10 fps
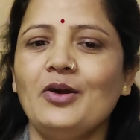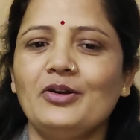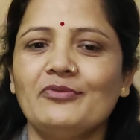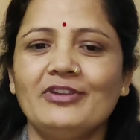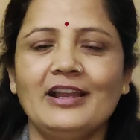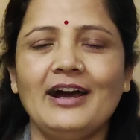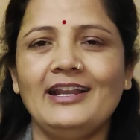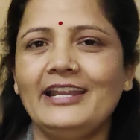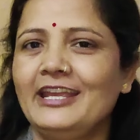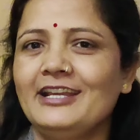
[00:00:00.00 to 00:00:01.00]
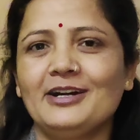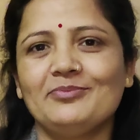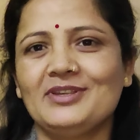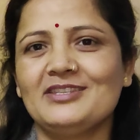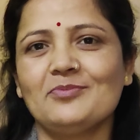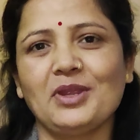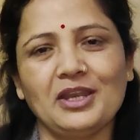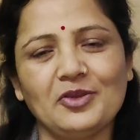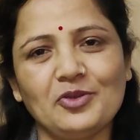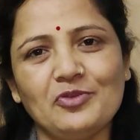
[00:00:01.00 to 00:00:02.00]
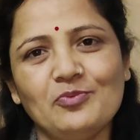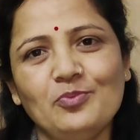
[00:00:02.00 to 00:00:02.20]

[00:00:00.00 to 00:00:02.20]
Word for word: और फिलहाल एक हफ्ते से मैंने कोई